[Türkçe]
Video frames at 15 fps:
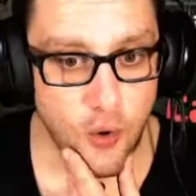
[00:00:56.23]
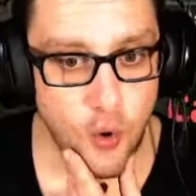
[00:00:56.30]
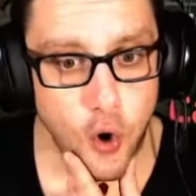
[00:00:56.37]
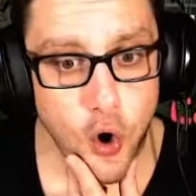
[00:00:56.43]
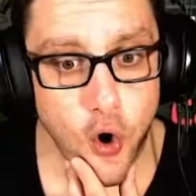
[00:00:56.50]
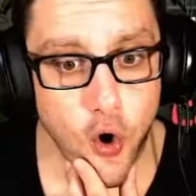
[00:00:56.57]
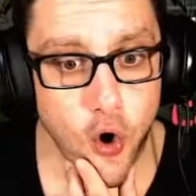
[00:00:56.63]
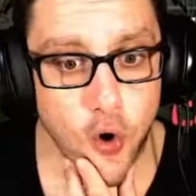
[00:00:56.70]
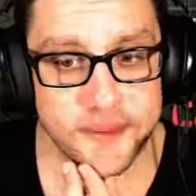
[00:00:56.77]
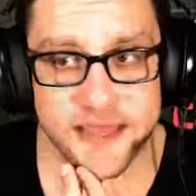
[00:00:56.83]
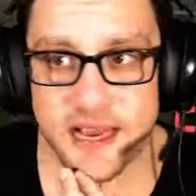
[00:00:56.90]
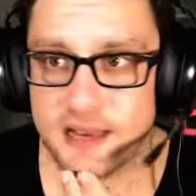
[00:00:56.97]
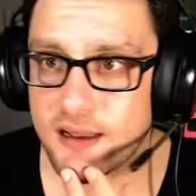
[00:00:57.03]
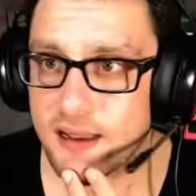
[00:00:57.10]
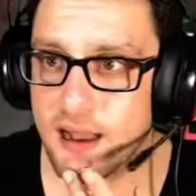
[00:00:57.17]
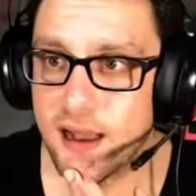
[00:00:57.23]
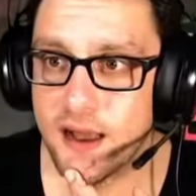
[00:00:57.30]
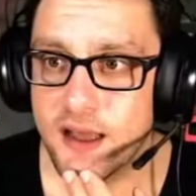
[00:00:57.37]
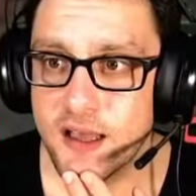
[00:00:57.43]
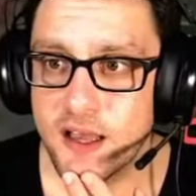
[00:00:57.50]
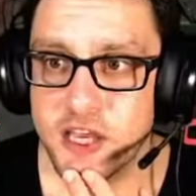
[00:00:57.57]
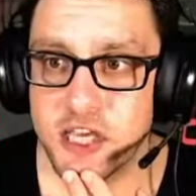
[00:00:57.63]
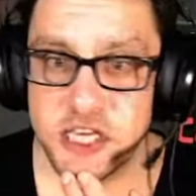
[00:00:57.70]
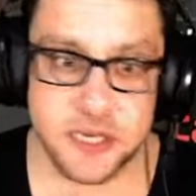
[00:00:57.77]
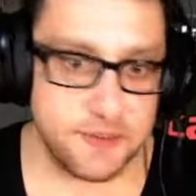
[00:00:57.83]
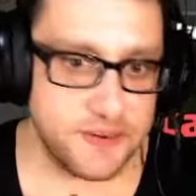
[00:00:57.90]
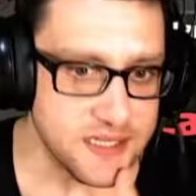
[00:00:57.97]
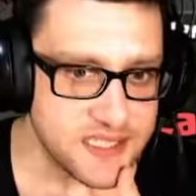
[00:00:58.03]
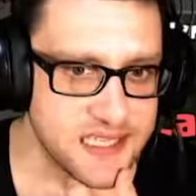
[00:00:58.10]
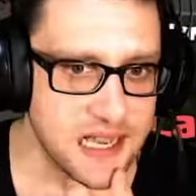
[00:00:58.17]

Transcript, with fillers: Oo bir dakika. Hibrit